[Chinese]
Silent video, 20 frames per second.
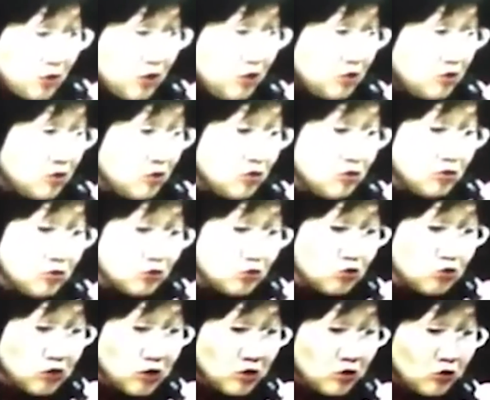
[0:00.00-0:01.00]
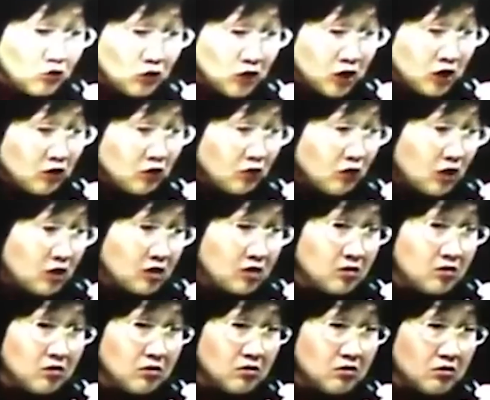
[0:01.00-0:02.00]
最后都有出了五千万、
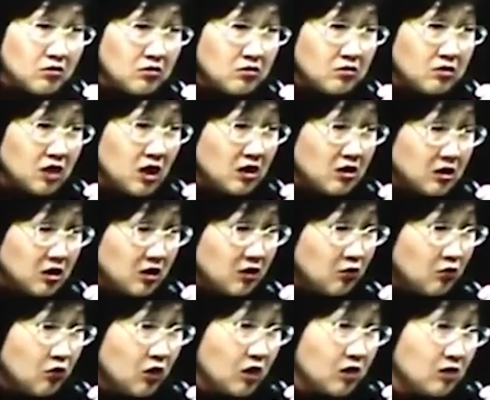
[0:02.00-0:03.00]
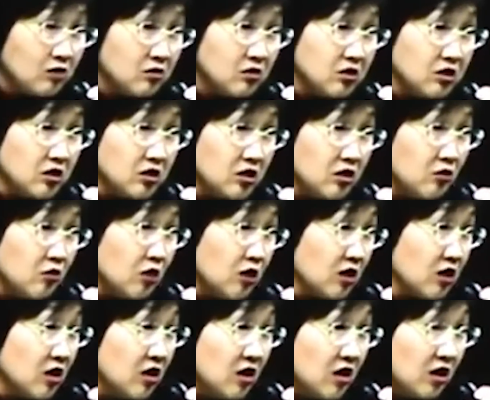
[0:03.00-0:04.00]
三千万、几千
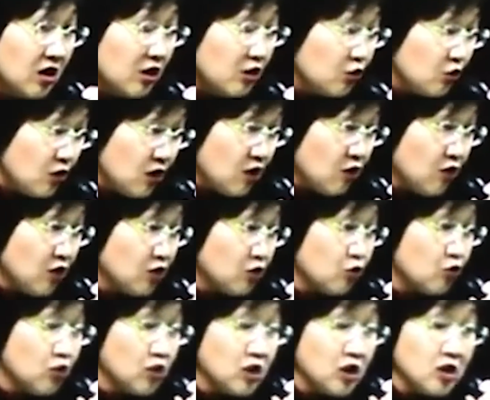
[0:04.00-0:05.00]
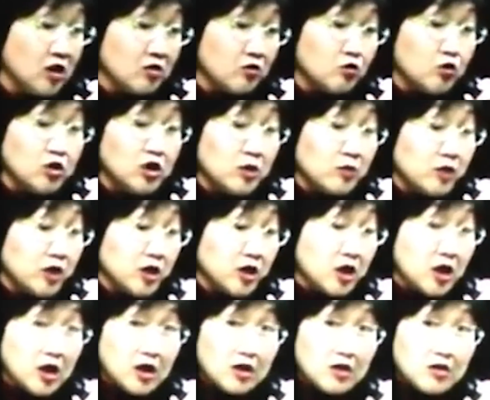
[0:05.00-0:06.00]
万，一摊落的几亿、几十亿
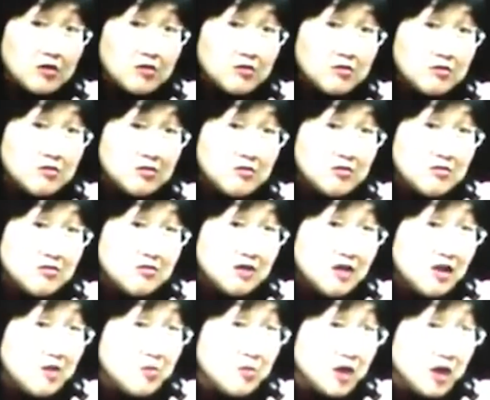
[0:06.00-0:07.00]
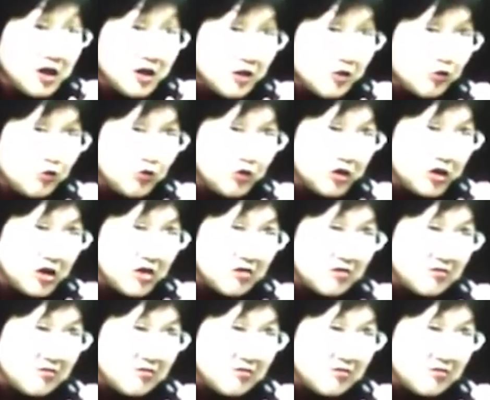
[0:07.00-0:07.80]
啊！啊，你们拿到多少？